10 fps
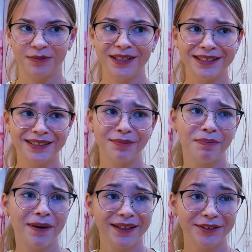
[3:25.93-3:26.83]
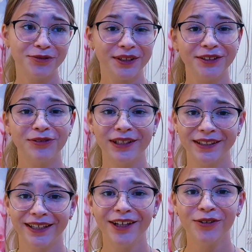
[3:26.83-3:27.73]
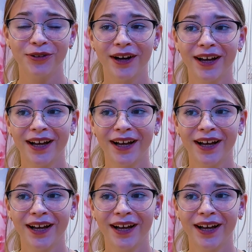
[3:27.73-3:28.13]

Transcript: в принципе, пойду на эту линейку.